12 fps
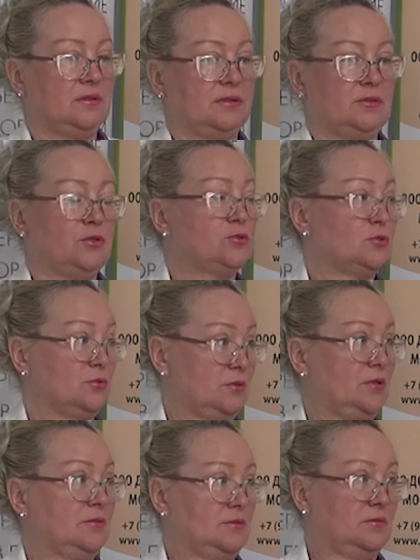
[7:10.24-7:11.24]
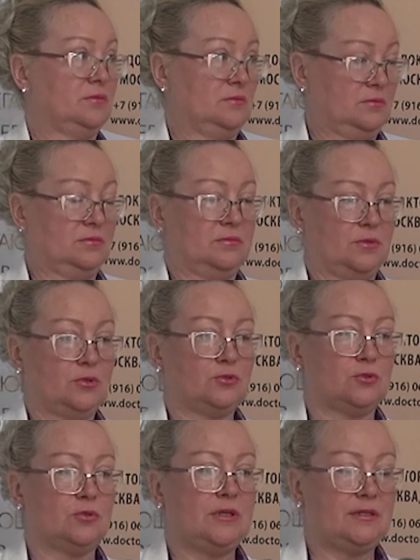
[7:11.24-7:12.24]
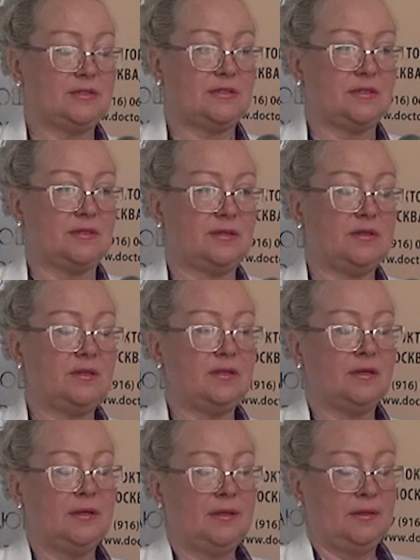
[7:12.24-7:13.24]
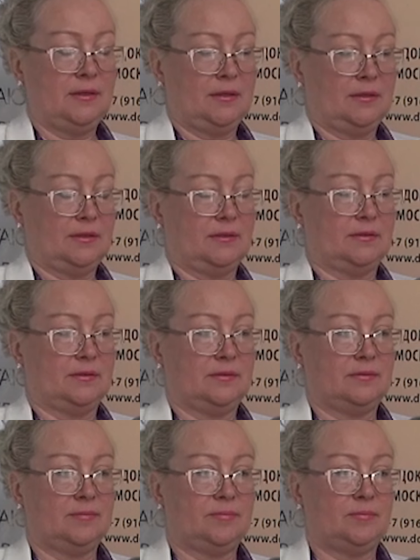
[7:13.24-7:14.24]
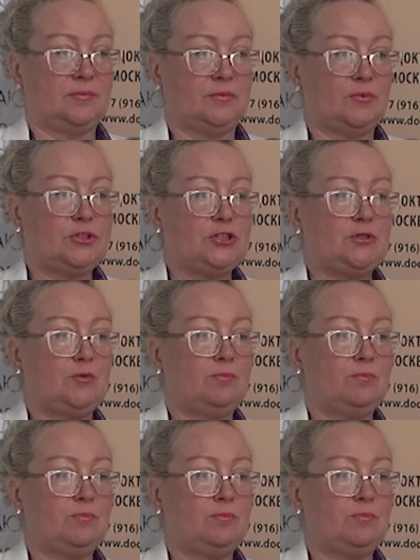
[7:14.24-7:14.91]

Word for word: 300-летия. А, э, 300 и Э, очень